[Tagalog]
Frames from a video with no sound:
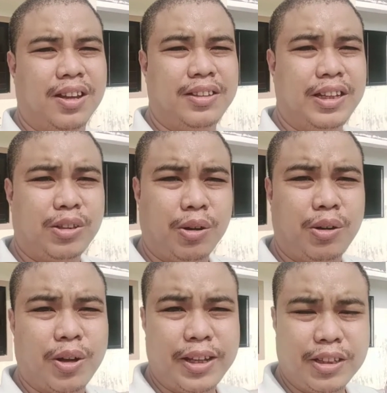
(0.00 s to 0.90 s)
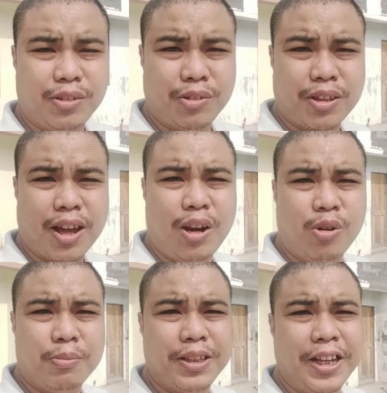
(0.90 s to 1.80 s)
Dito, located to sa
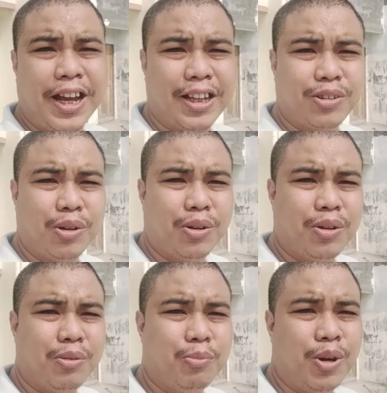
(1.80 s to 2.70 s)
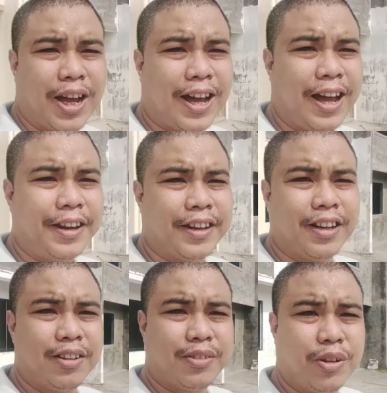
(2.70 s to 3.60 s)
Loma de Gato, Bulacan.
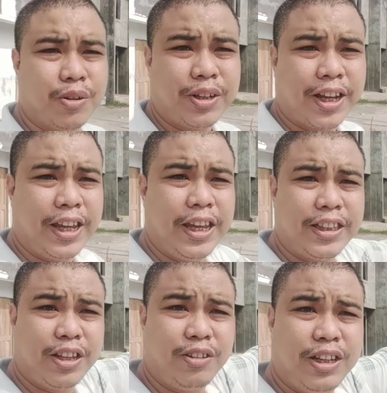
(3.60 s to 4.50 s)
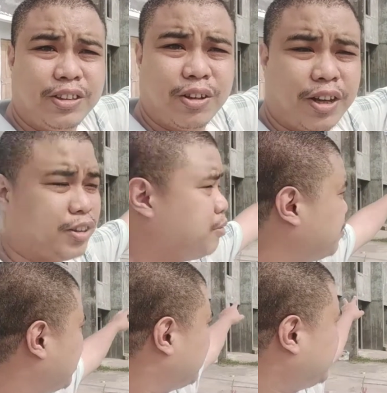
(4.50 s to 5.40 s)
So kung nakikita nyo dito, ito yung
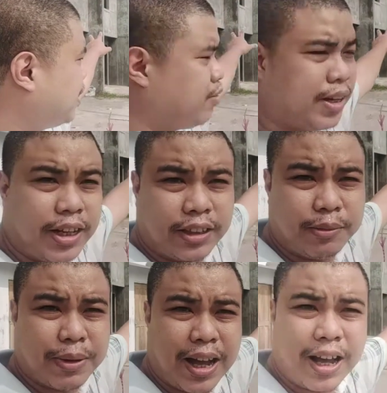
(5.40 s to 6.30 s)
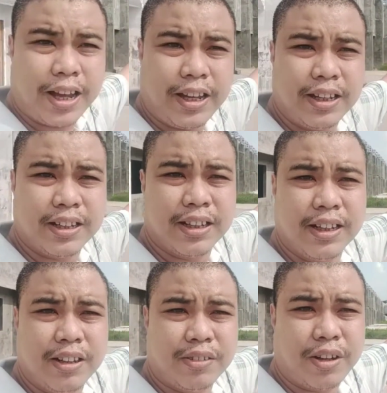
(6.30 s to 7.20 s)
mga ginagawa nating bahay.
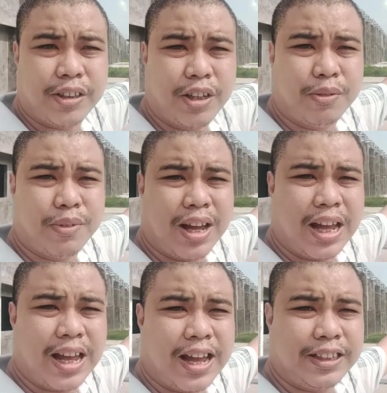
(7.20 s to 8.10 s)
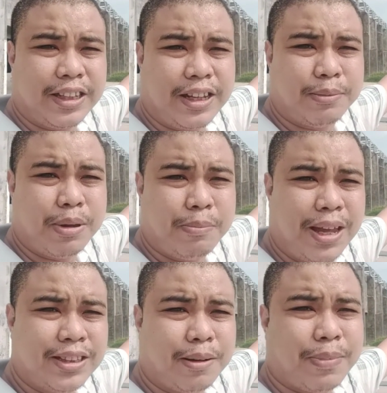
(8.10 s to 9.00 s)
So ito yung mga ating
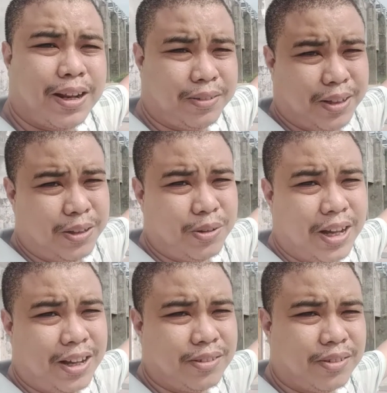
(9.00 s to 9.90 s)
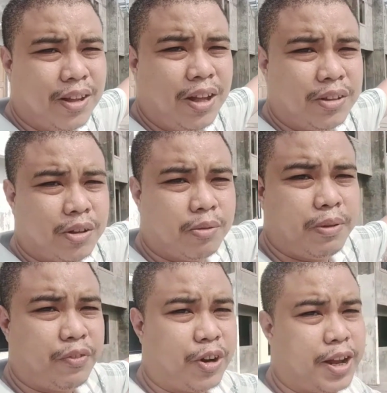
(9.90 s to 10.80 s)
ibebenta para sa inyo guys. So
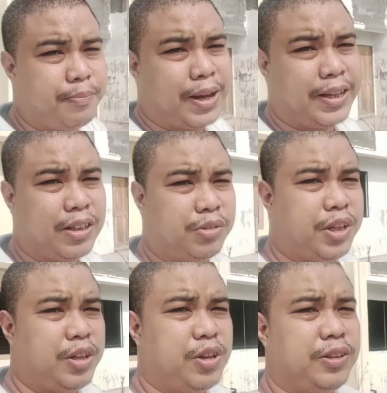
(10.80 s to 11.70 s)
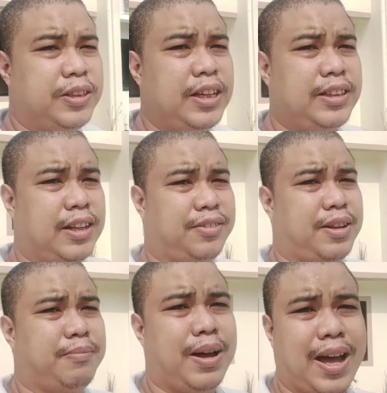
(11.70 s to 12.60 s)
before I pakita ko sa inyo yung details
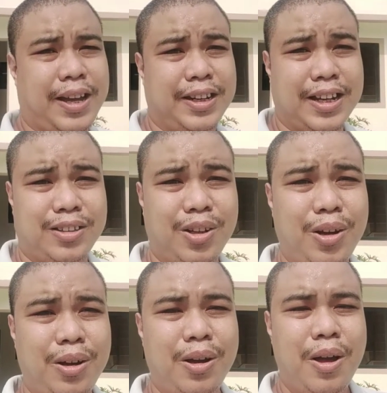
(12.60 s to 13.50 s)
ng bahay na to,